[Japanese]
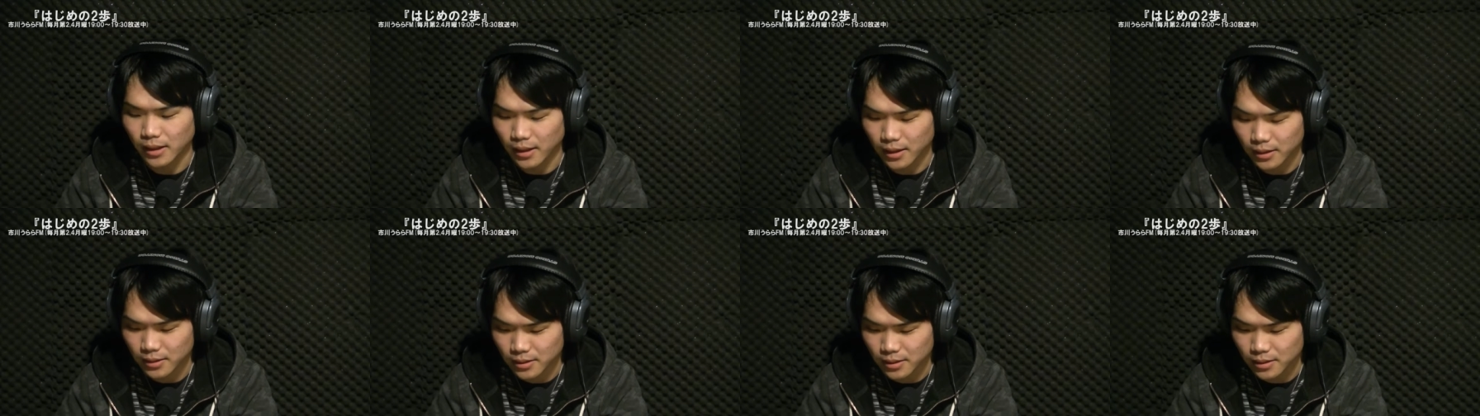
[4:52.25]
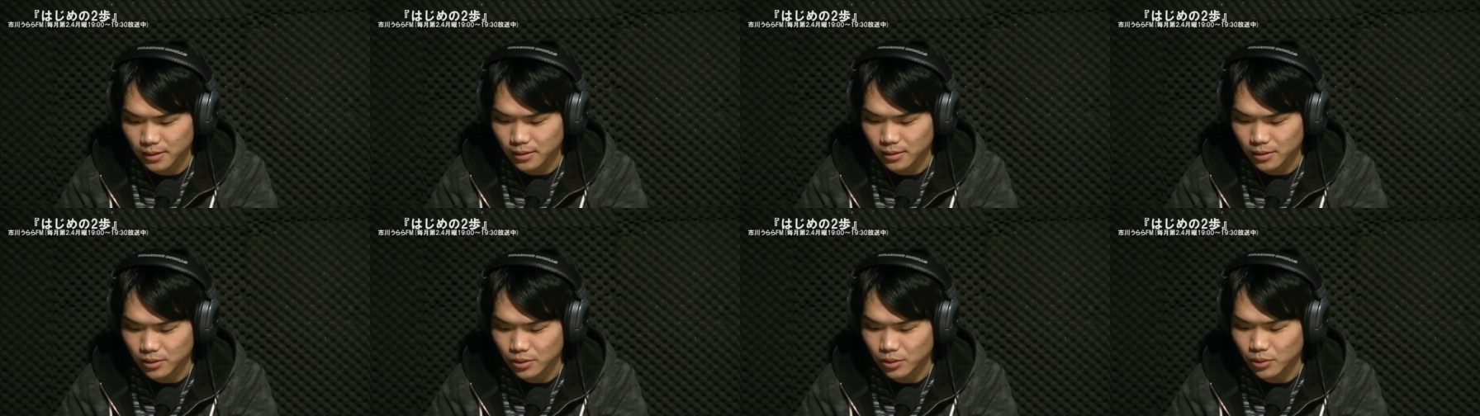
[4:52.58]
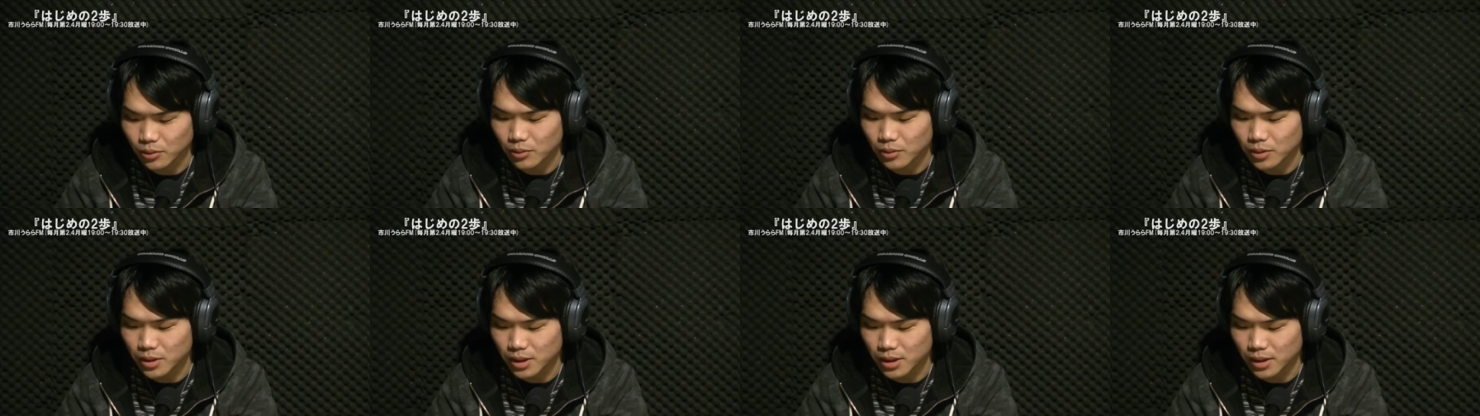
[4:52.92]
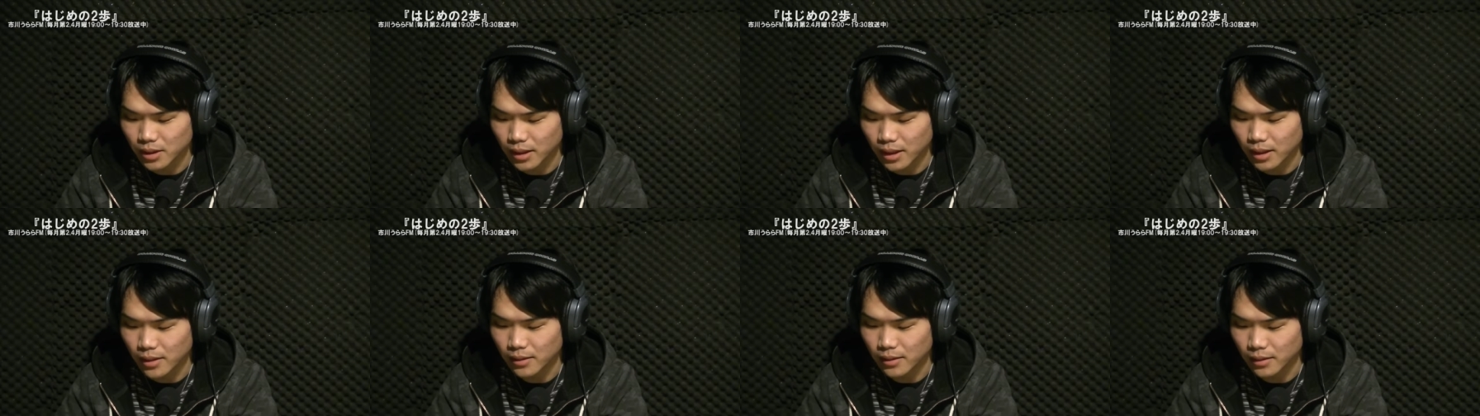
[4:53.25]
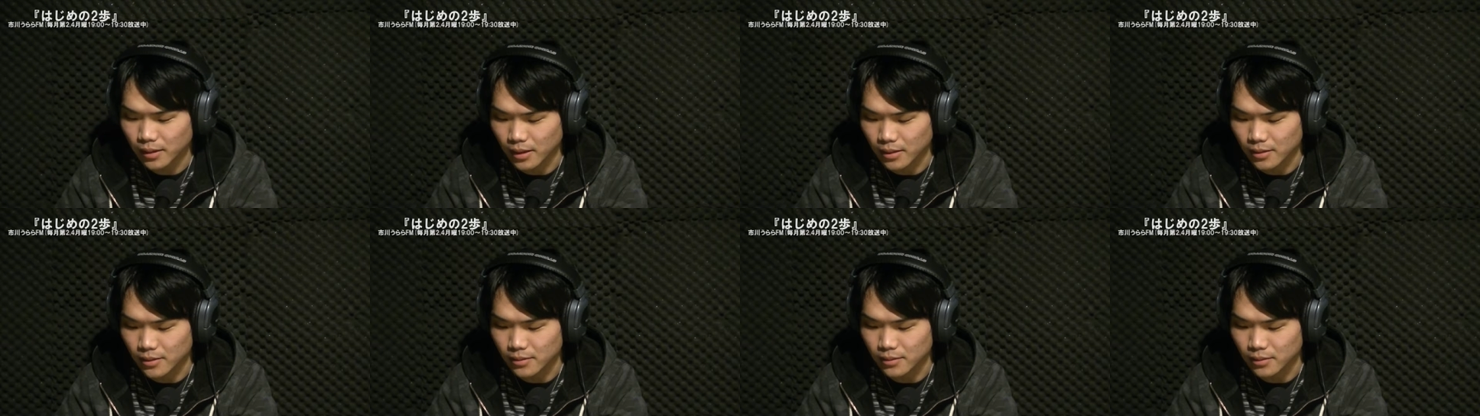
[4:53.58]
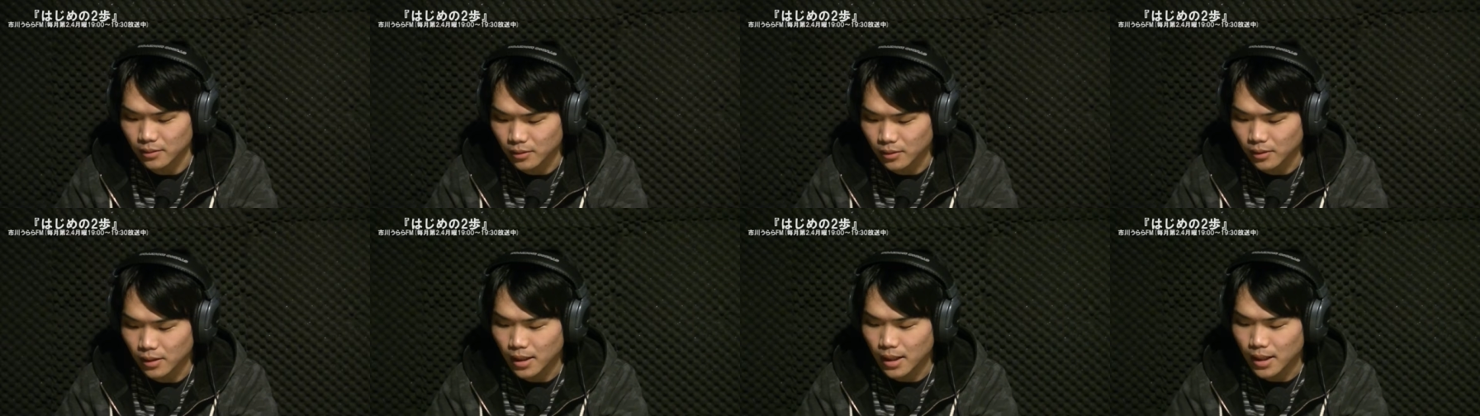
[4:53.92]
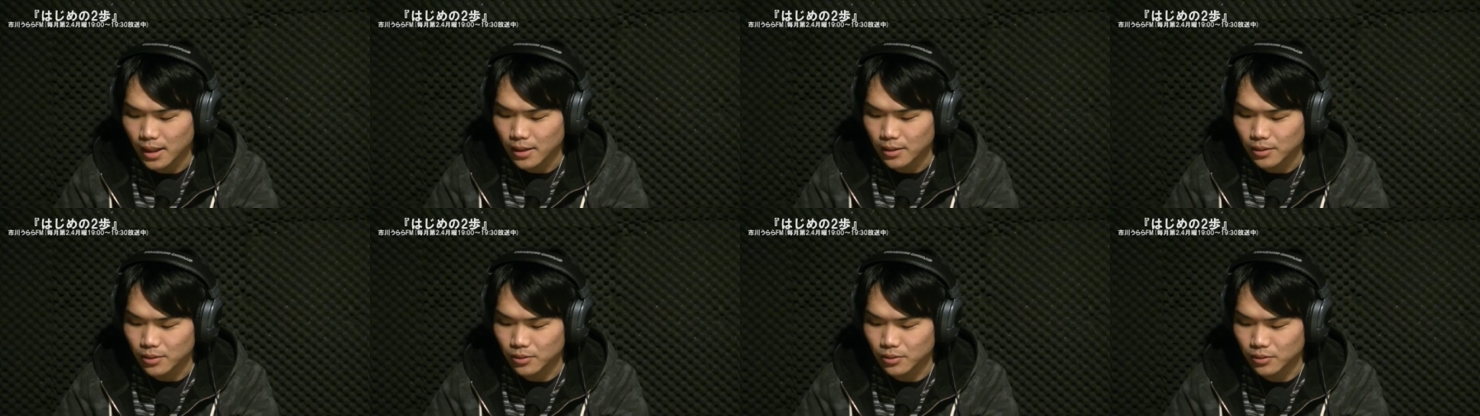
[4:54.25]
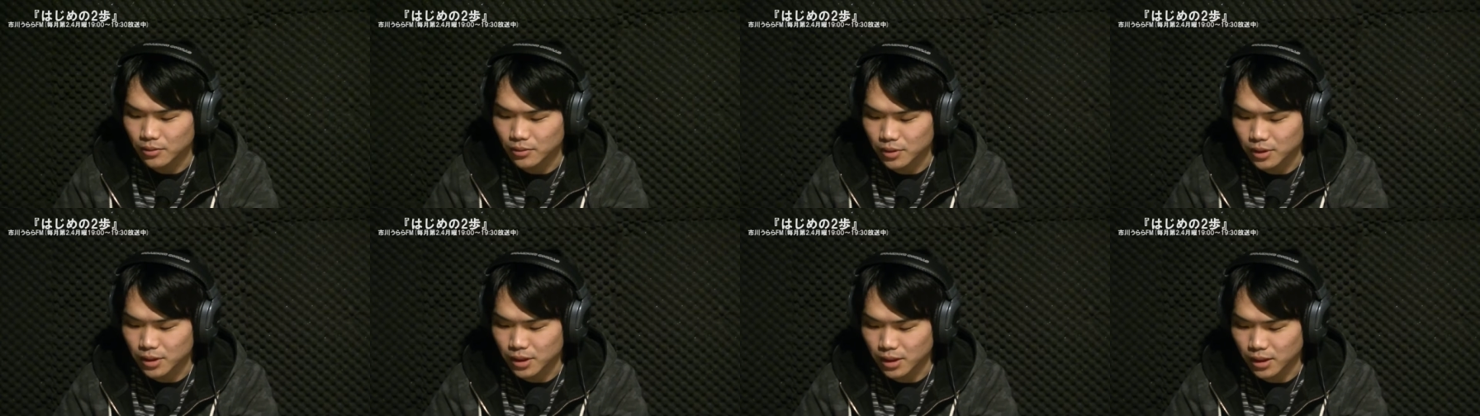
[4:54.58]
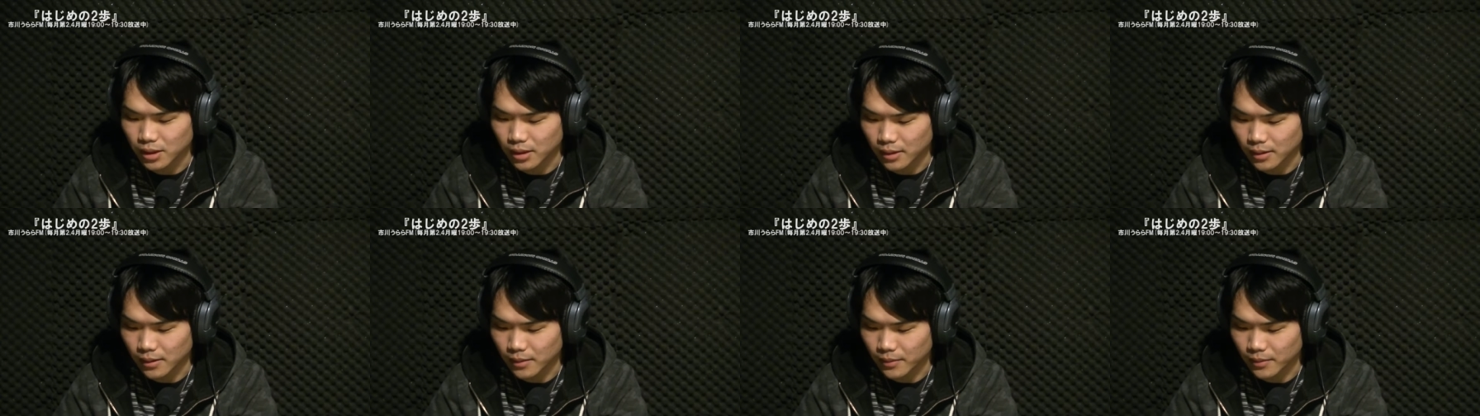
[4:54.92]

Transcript: かつ銚子電鉄の銚子